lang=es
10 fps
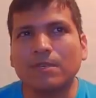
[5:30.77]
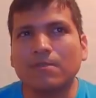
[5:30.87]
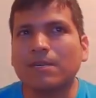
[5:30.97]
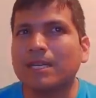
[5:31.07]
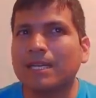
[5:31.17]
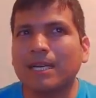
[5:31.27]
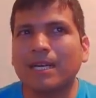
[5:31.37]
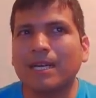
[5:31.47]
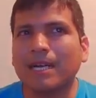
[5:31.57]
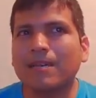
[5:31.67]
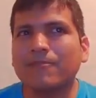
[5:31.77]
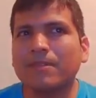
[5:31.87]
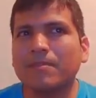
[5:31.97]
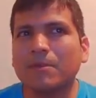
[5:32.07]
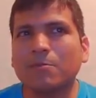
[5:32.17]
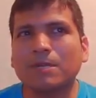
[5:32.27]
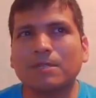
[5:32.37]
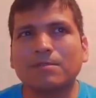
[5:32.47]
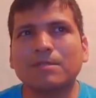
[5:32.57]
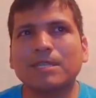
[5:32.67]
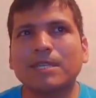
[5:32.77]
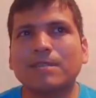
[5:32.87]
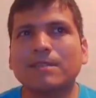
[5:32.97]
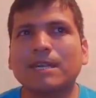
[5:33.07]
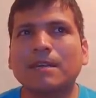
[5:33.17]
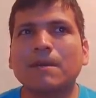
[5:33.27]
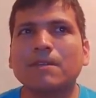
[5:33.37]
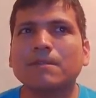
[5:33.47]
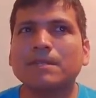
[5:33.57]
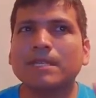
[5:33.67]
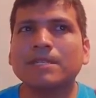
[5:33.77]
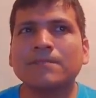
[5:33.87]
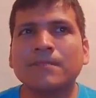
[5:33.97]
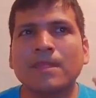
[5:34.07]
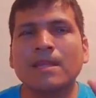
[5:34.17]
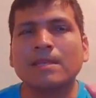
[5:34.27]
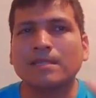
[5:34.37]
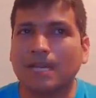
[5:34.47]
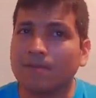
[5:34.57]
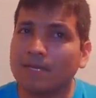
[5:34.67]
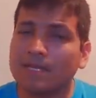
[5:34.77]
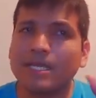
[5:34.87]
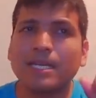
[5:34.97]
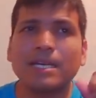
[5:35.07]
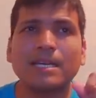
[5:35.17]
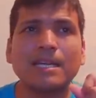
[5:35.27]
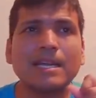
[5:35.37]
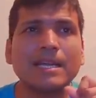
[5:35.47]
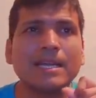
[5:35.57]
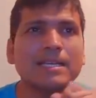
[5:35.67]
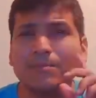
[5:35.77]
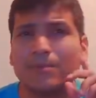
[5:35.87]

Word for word: la jugada alfil b4 seguido de caballo b6 salva el día y ganan las negras.